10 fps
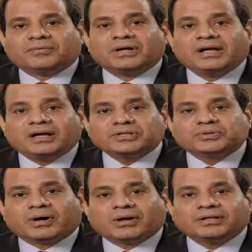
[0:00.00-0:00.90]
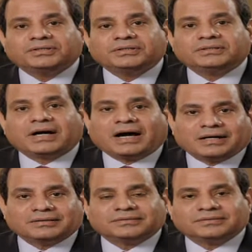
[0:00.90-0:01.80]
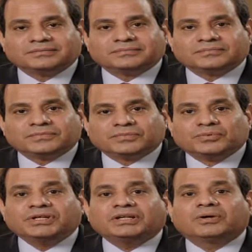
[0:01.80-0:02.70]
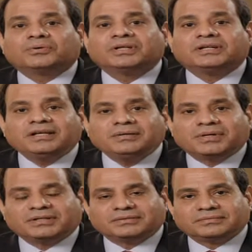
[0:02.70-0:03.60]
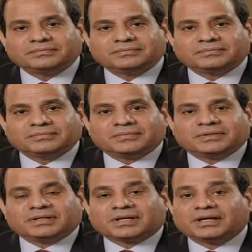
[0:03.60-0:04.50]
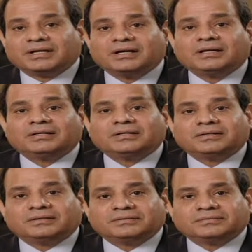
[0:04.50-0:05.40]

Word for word: ولا يغزو اراضي احد وان احنا كنا دايما خلال